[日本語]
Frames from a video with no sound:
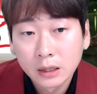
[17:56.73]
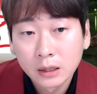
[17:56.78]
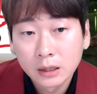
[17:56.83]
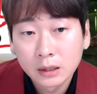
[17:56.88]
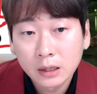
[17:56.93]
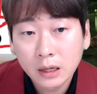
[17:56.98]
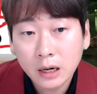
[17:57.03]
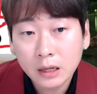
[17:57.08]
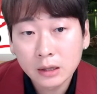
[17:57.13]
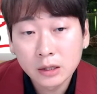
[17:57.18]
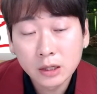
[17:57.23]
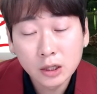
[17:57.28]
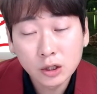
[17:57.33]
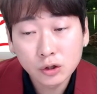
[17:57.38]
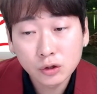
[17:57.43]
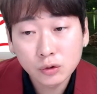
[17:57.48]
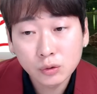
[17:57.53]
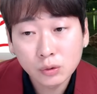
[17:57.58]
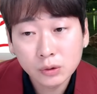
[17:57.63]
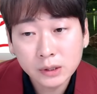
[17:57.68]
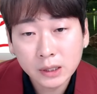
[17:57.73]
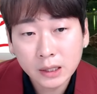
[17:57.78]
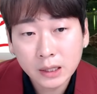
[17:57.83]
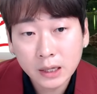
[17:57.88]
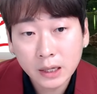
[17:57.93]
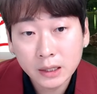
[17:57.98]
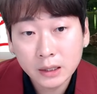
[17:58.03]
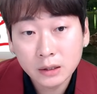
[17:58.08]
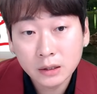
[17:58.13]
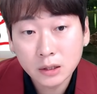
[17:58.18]
だからNiziu世
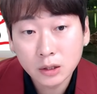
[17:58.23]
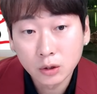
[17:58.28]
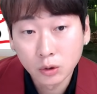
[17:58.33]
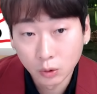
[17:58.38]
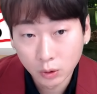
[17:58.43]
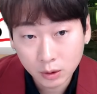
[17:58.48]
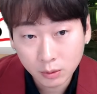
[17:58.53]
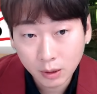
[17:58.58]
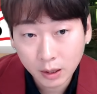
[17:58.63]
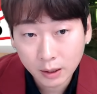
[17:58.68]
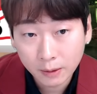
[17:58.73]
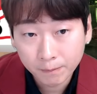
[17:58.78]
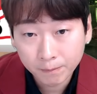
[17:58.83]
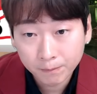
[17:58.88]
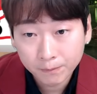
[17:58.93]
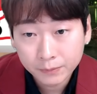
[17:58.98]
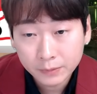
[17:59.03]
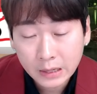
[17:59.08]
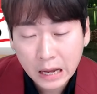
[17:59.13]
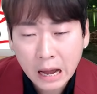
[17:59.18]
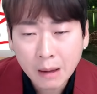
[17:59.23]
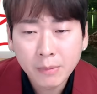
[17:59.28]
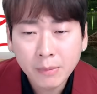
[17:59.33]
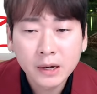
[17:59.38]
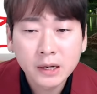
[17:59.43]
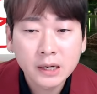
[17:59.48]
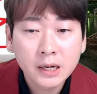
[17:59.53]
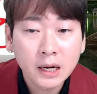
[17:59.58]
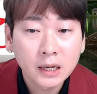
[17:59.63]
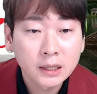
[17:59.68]
界っていうよりは、
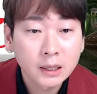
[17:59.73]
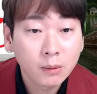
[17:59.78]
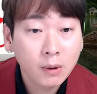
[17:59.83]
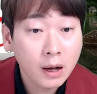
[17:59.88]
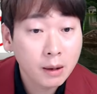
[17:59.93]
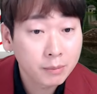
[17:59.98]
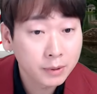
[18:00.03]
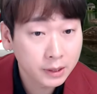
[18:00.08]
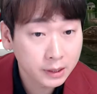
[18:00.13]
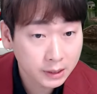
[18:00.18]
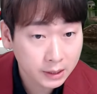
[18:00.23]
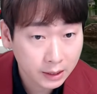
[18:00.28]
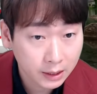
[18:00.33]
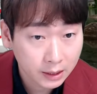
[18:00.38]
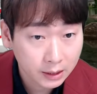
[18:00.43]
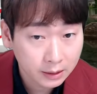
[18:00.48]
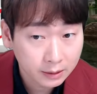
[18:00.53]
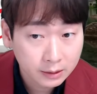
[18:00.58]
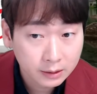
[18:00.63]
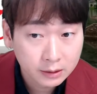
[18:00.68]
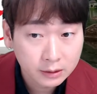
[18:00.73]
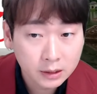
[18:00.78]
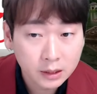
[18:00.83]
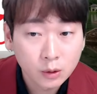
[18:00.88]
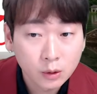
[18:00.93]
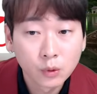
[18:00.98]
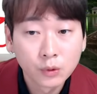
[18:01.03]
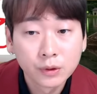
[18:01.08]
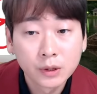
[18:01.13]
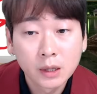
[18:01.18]
アメリカではアメリカ。日
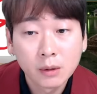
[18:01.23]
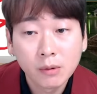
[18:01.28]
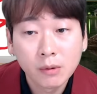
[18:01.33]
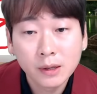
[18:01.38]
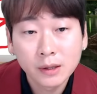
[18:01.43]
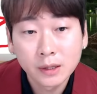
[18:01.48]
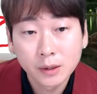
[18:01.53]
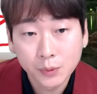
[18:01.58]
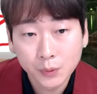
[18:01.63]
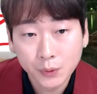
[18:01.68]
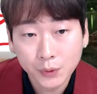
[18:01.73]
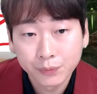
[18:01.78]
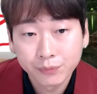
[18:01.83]
本では日本、